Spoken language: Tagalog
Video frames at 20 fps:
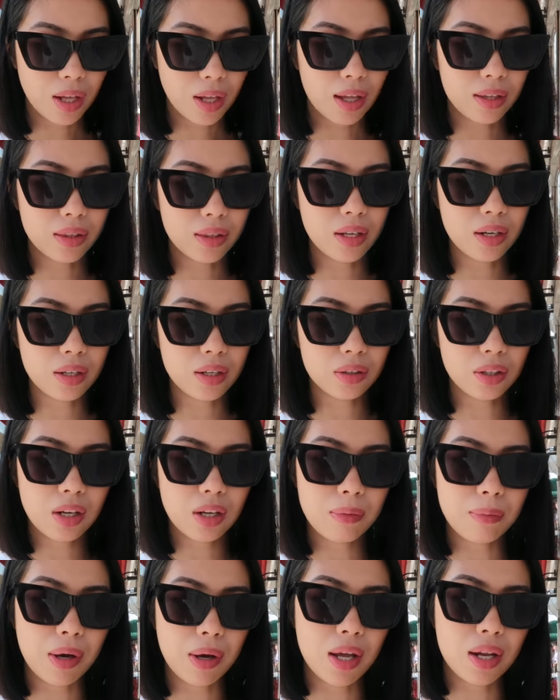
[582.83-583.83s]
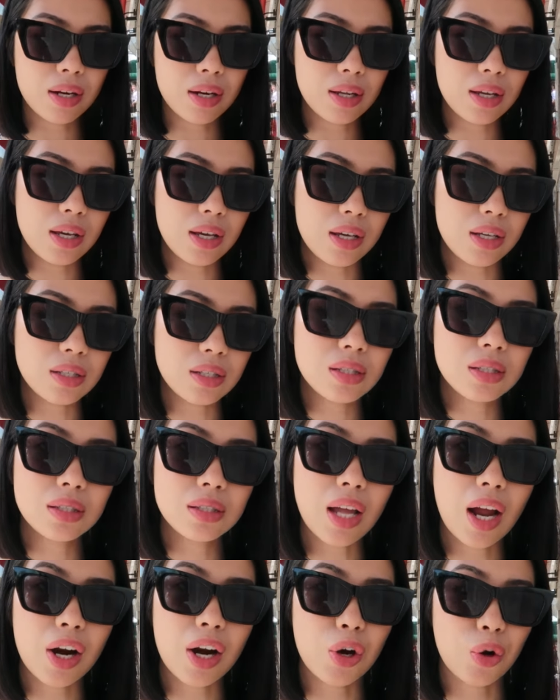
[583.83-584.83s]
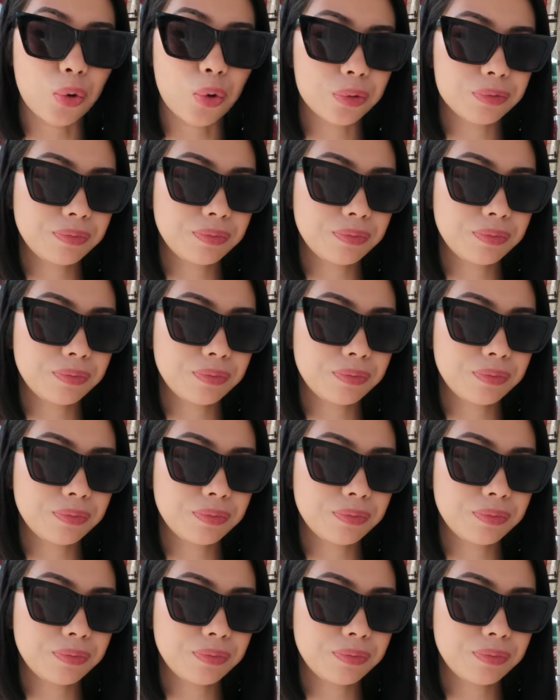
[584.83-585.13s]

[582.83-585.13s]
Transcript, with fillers: And then ito naman is taro.